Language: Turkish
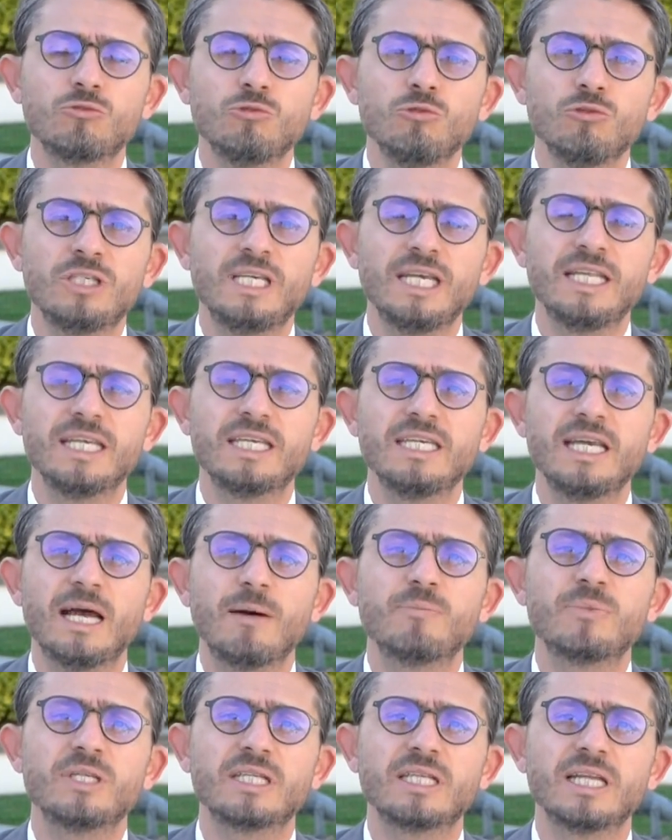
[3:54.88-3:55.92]
Türkiye'deki
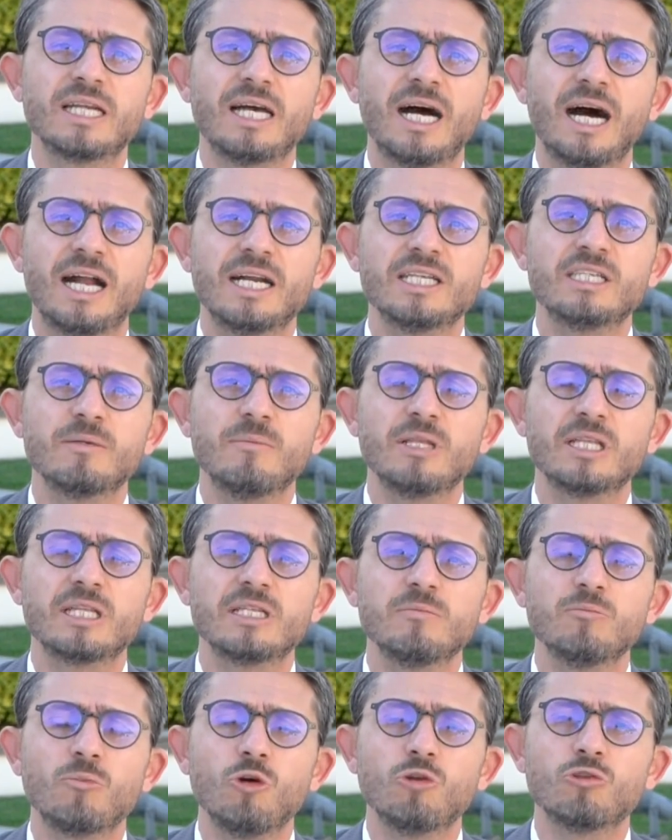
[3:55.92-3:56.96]
yaptıkları
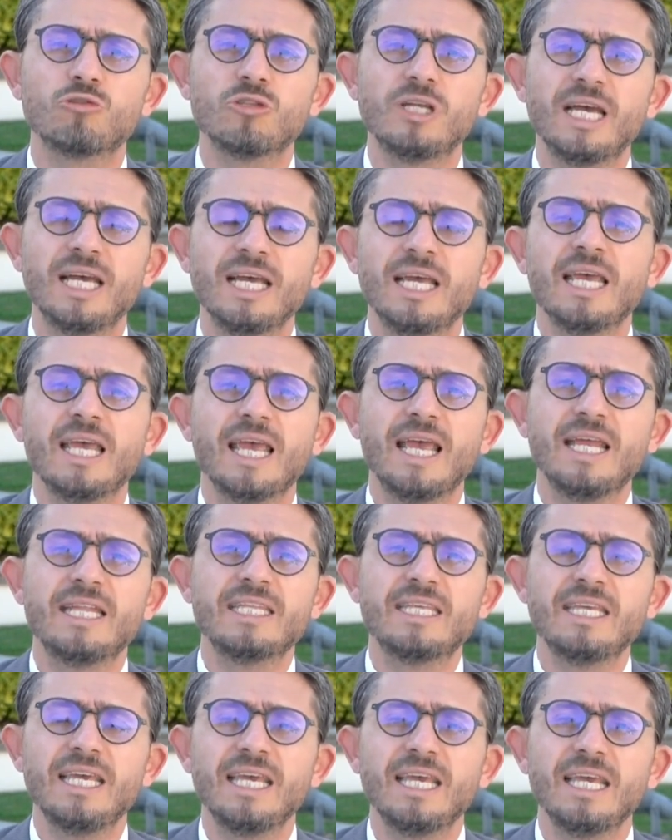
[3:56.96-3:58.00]
harcamaların boyutuna
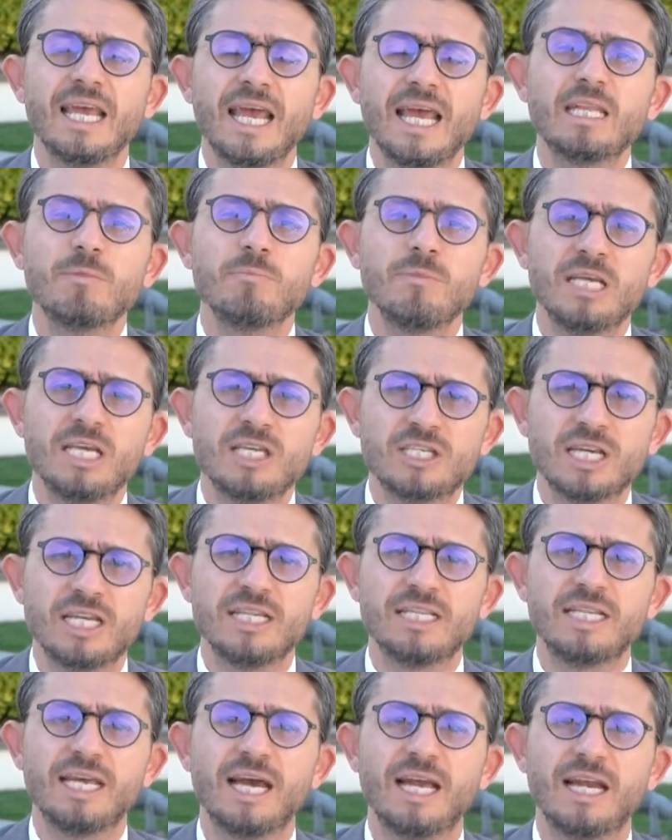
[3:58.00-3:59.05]
etki
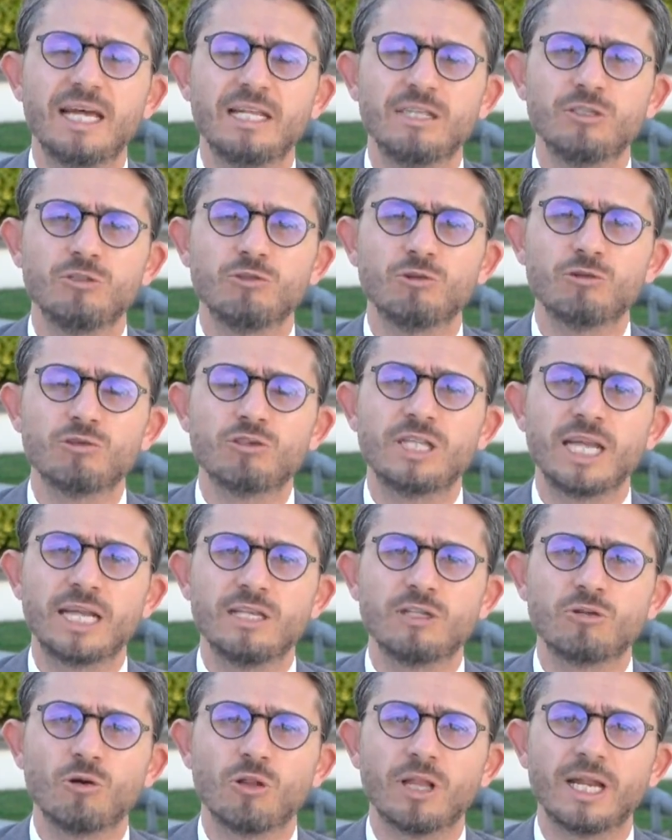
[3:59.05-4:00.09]
etmeyeceğini değerlendiriyoruz
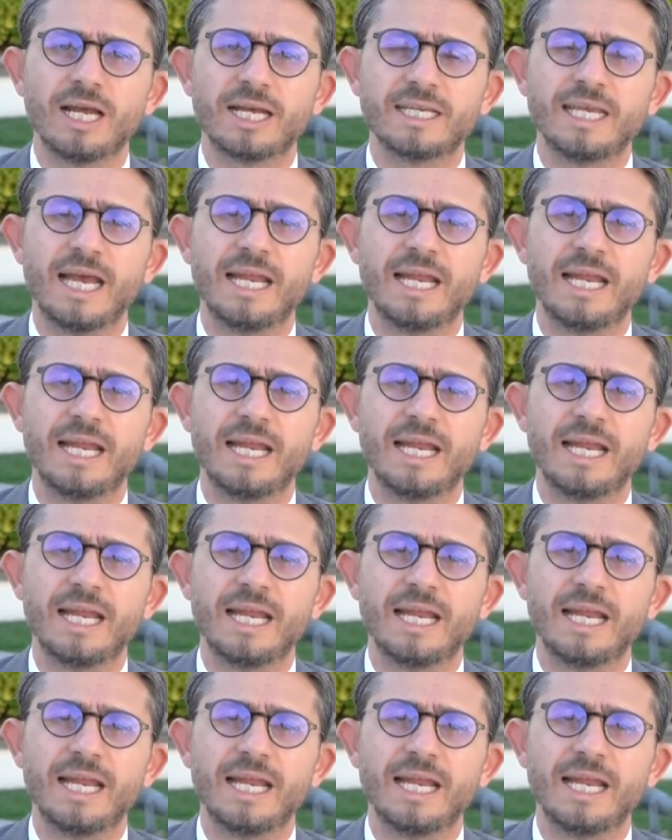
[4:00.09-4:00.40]
teknik olarak.